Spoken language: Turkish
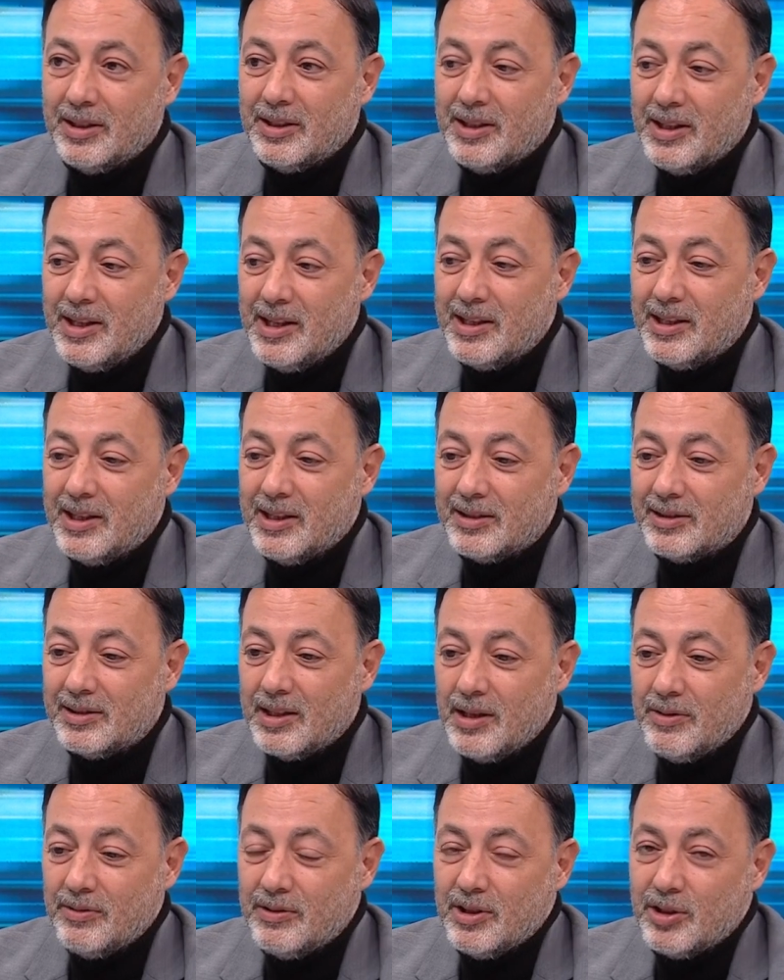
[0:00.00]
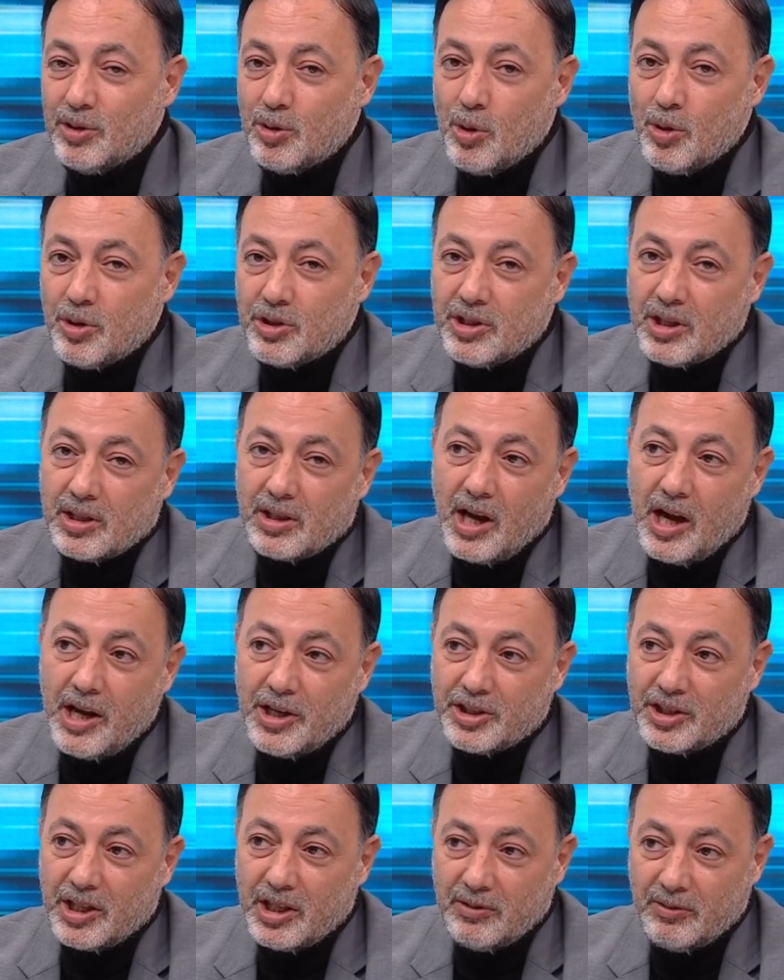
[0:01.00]
ilgi, sevgi görecek her
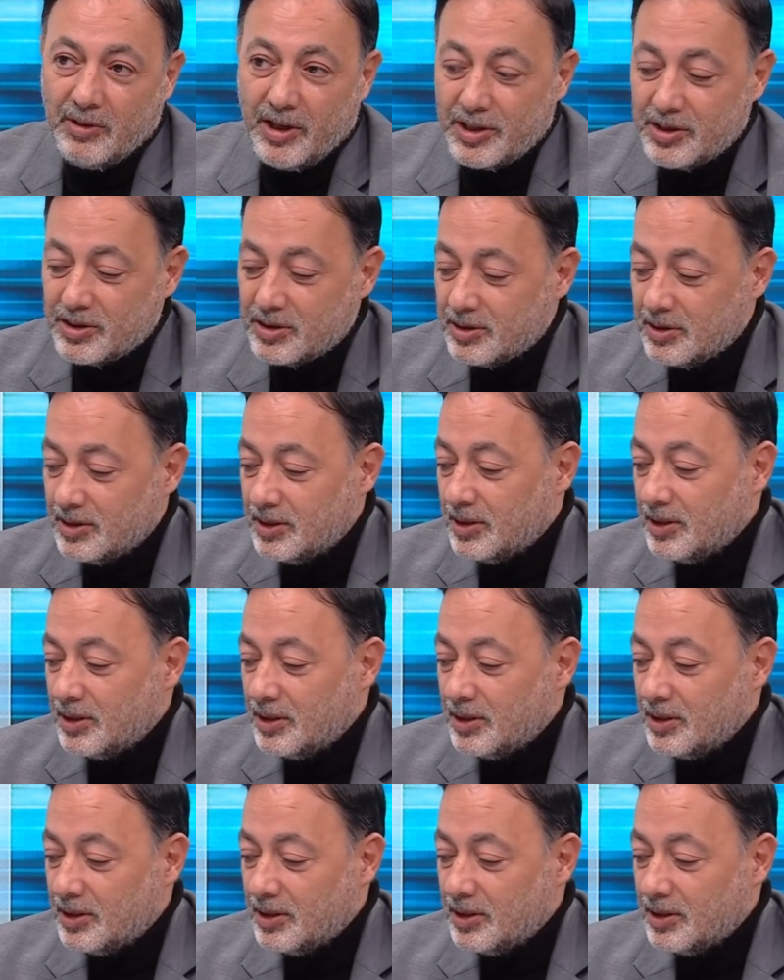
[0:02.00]
şey var.